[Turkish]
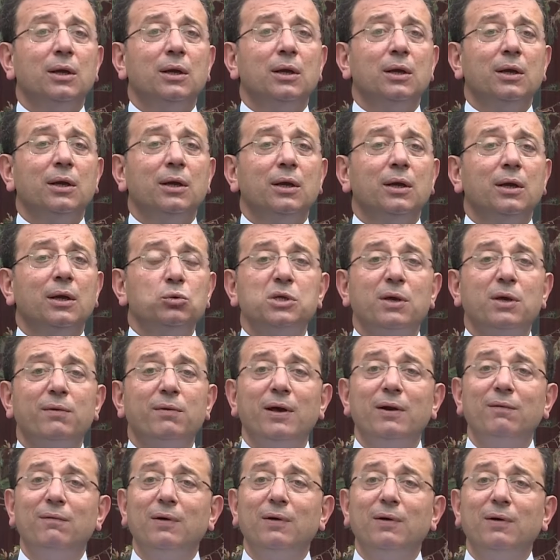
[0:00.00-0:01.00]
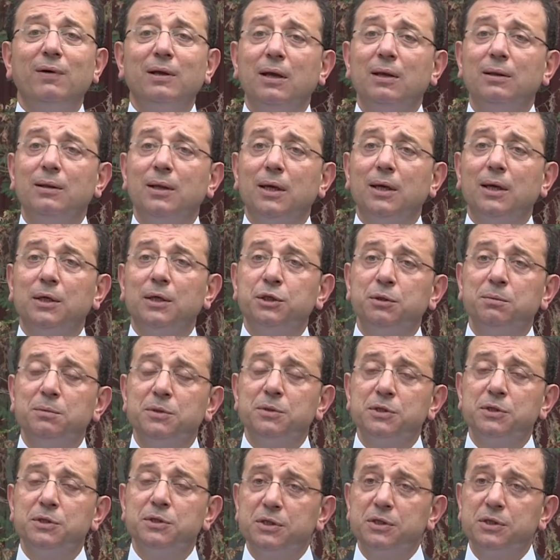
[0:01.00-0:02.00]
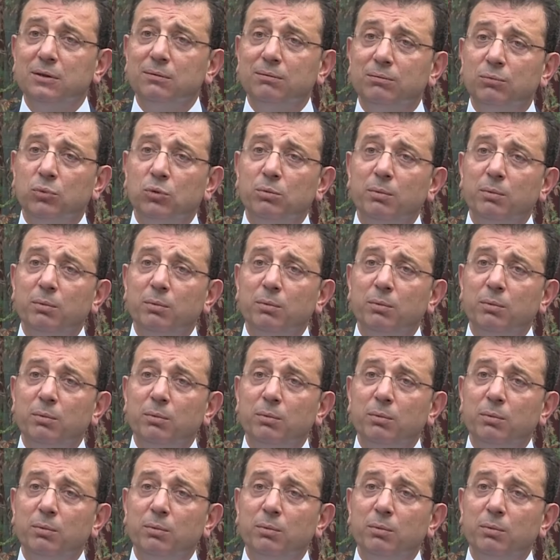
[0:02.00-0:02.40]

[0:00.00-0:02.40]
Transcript: e, yurtsever vatandaşımızın,